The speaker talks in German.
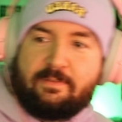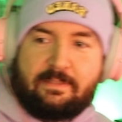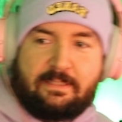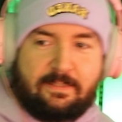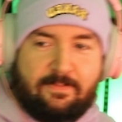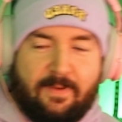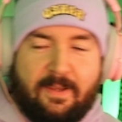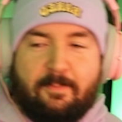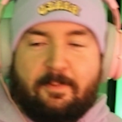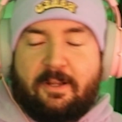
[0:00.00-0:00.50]

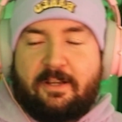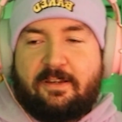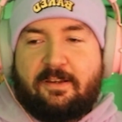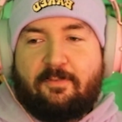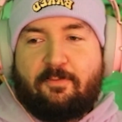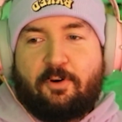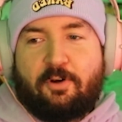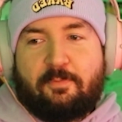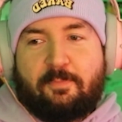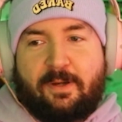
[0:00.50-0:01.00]
Zweimal in der
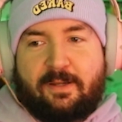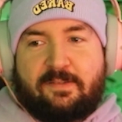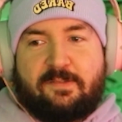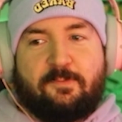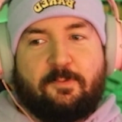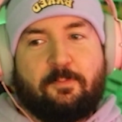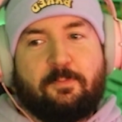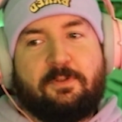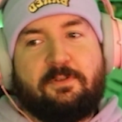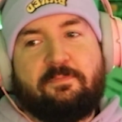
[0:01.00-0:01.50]
Woche
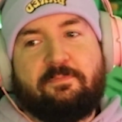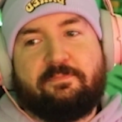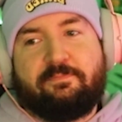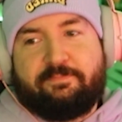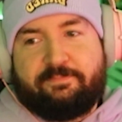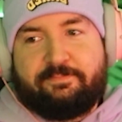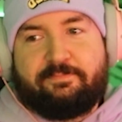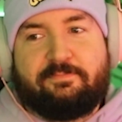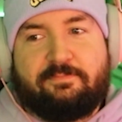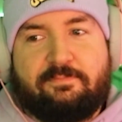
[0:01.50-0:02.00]
Maximum, ne?
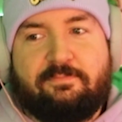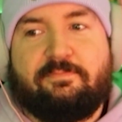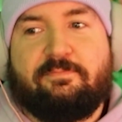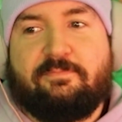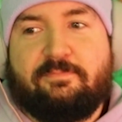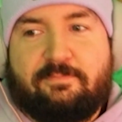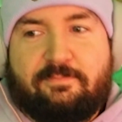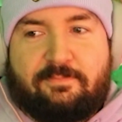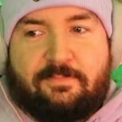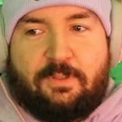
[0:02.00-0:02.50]

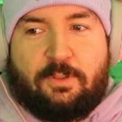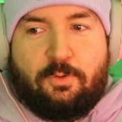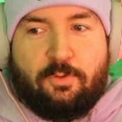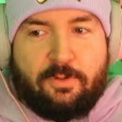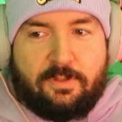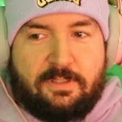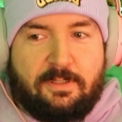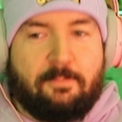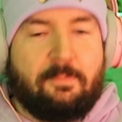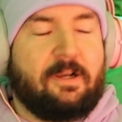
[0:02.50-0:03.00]

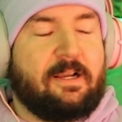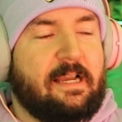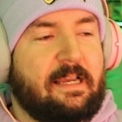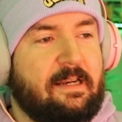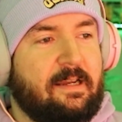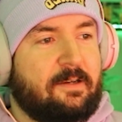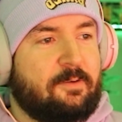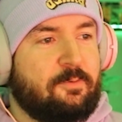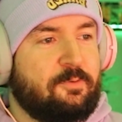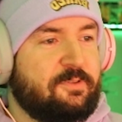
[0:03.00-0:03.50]
ich immer geile
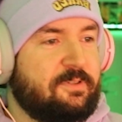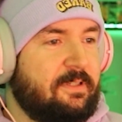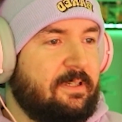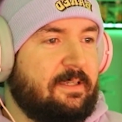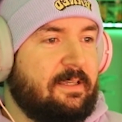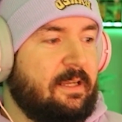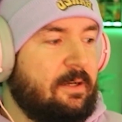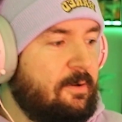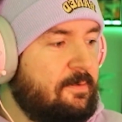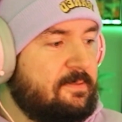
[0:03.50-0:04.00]
Akustik.
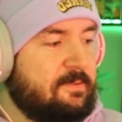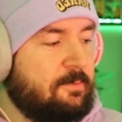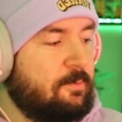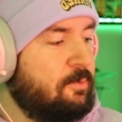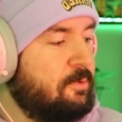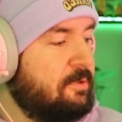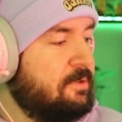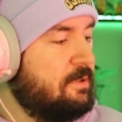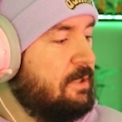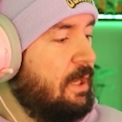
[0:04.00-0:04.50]
Ja, läufst nur
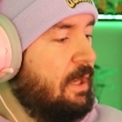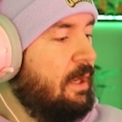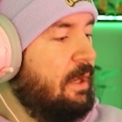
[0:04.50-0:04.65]
durch.